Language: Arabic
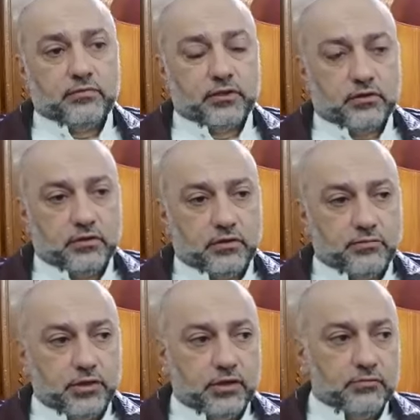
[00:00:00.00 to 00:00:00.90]
الرحمن
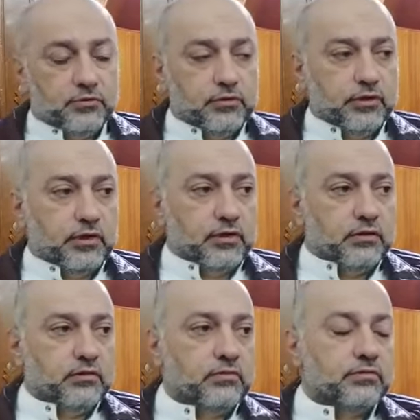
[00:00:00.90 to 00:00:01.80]
الرحيم الحمد لله
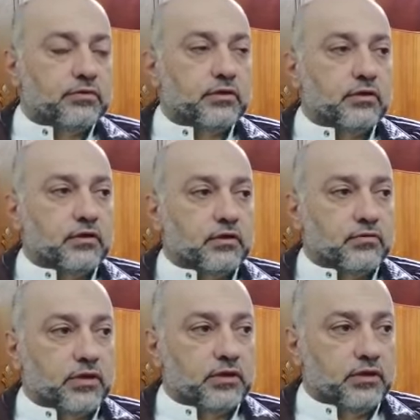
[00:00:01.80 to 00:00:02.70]
صلى
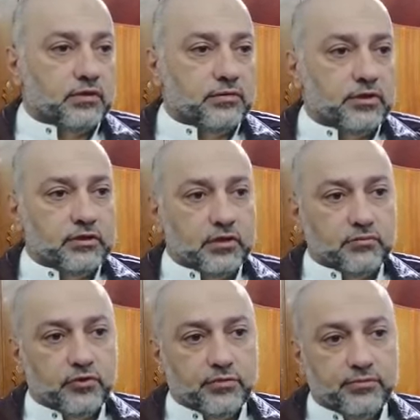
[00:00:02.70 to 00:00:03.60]
الله على نبينا
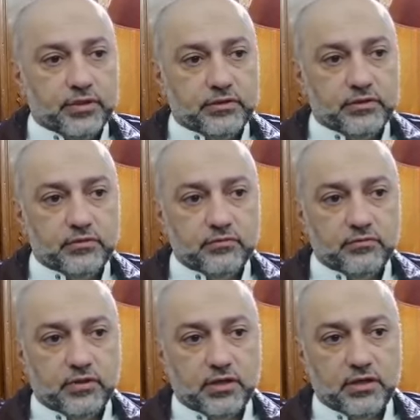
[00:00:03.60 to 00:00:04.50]
محمد
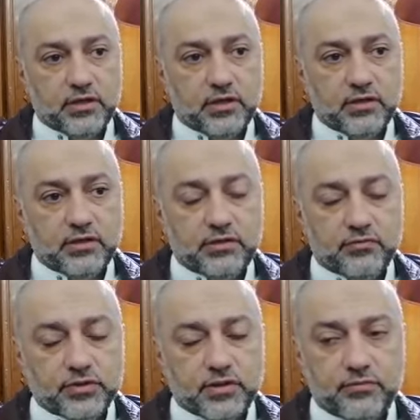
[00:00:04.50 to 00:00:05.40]
وعلى آله
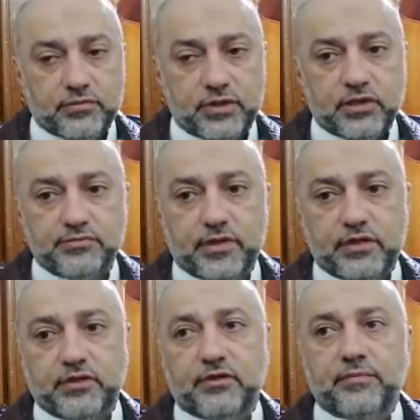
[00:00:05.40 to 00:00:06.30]
وصحبه
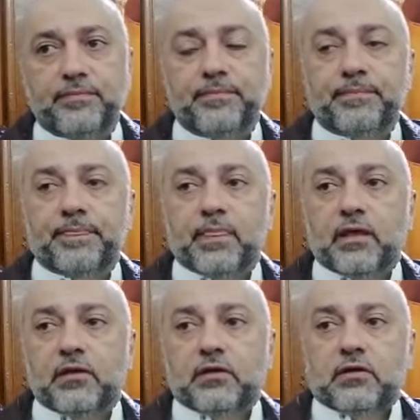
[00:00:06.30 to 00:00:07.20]
أجمعين
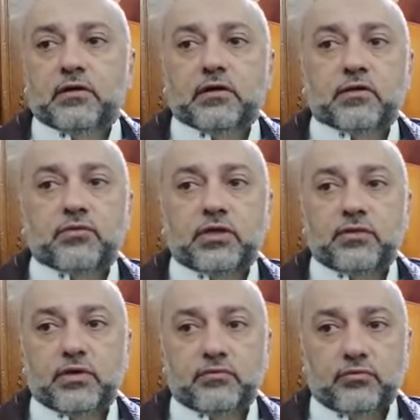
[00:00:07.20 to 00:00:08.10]
روى
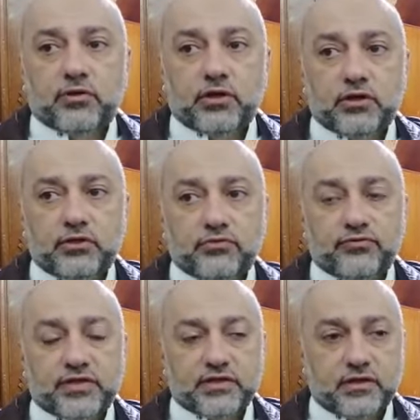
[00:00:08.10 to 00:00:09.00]
الإمام البخاري
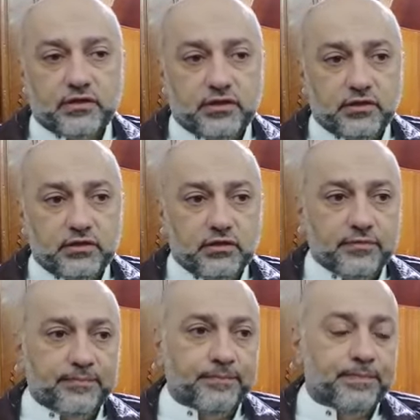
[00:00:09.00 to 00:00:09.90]
في صحيحه
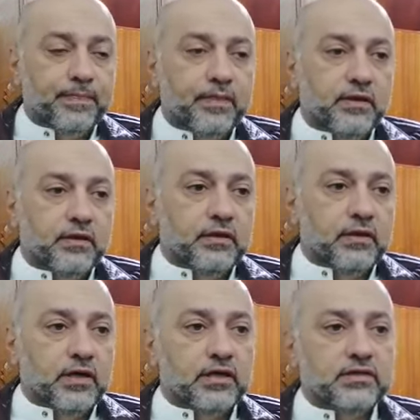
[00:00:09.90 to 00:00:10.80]

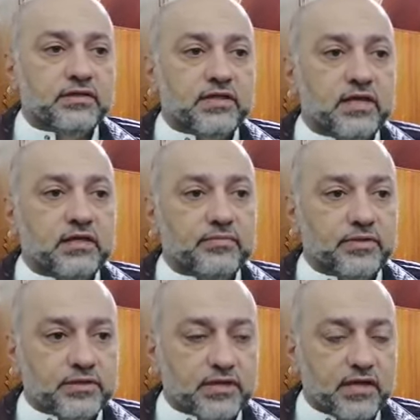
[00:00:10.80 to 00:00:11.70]
عن سهل
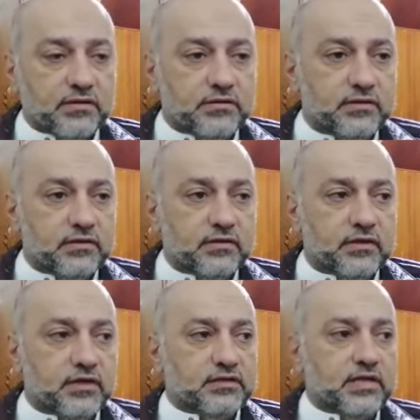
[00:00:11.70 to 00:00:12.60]
بن سعد
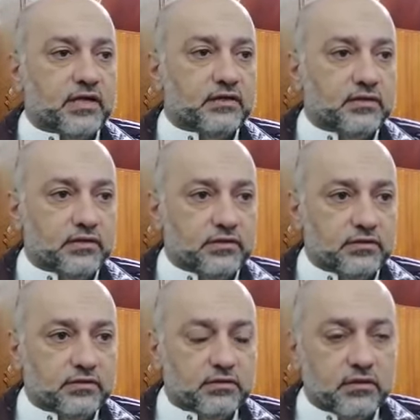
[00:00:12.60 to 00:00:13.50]
الساعدي
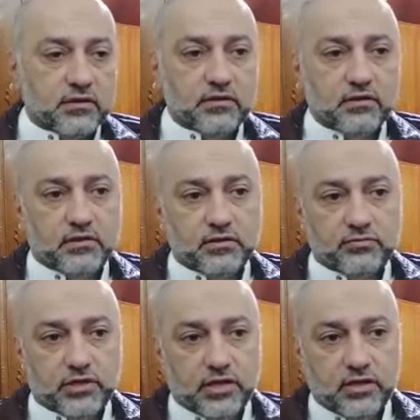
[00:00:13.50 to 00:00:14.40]
رضي
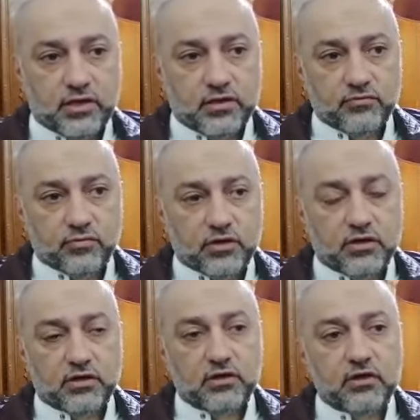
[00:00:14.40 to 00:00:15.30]
الله تعالى عنه
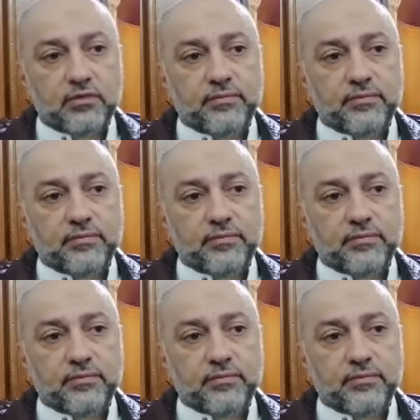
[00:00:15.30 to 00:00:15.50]
قال